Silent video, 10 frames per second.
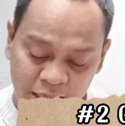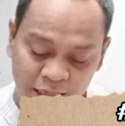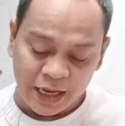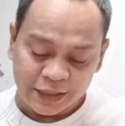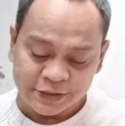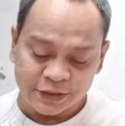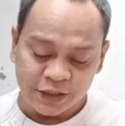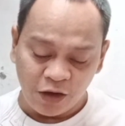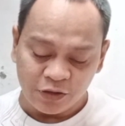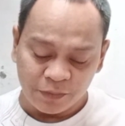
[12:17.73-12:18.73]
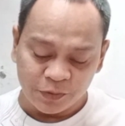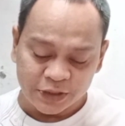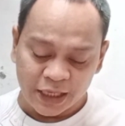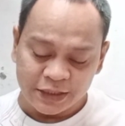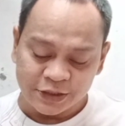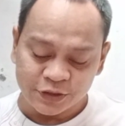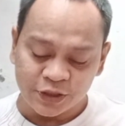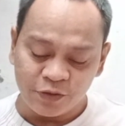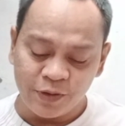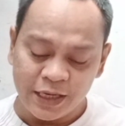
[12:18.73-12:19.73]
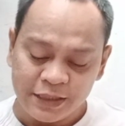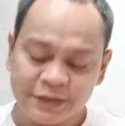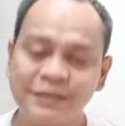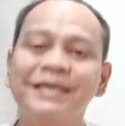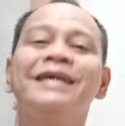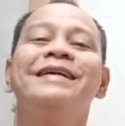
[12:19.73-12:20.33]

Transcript: Let's go na po tayo dito sa race.